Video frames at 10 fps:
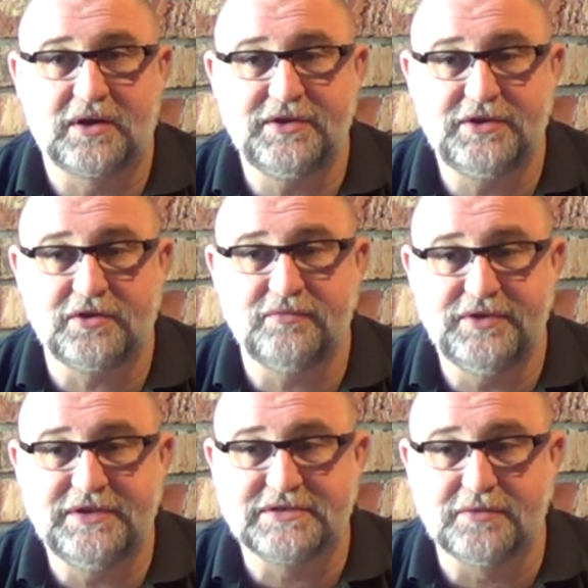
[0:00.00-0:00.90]
гарантируем,
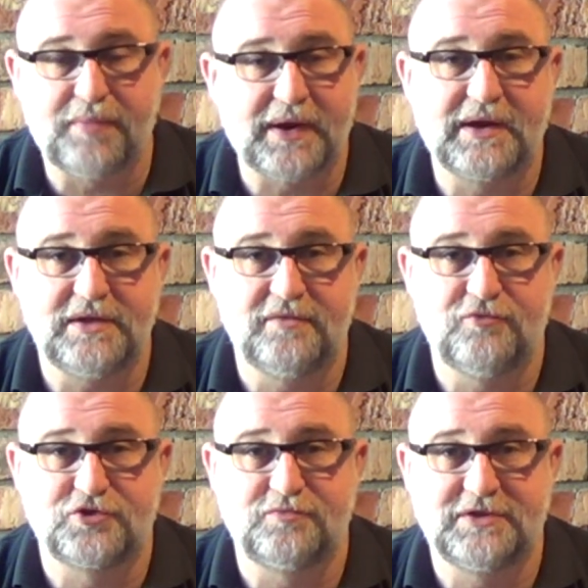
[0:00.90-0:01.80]
единственное, пока не
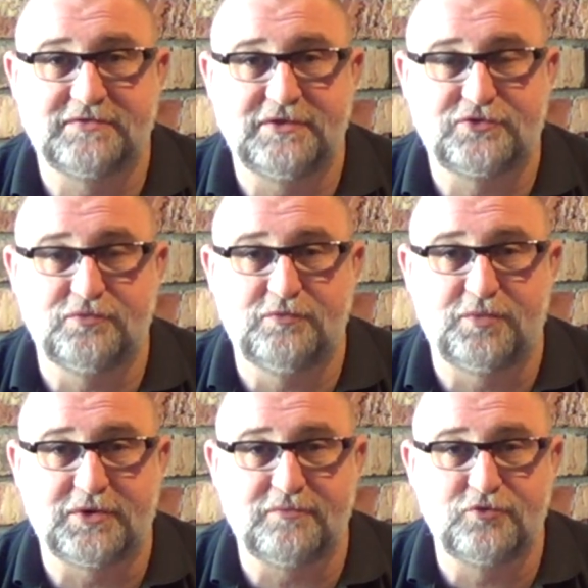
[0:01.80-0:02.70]
можем назвать сумму,
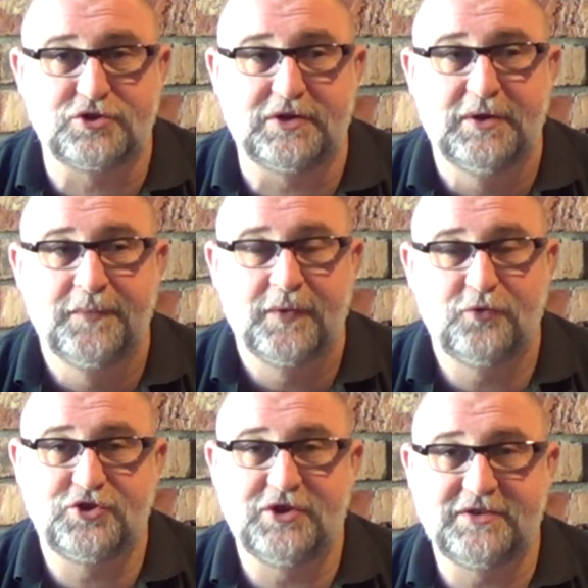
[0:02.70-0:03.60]
потому что
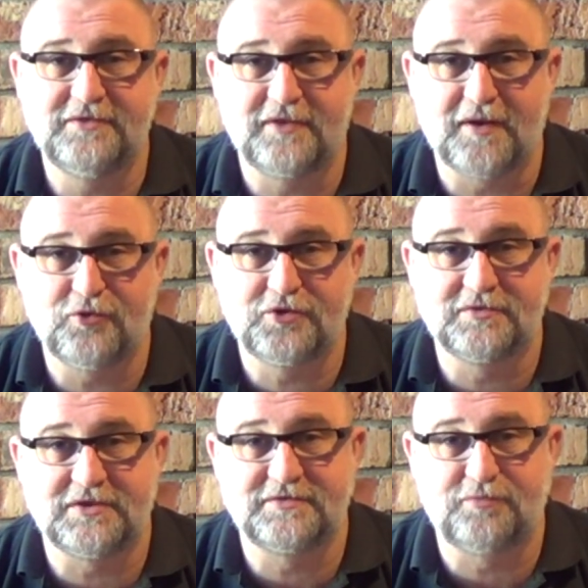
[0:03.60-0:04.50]
очень активно работаем со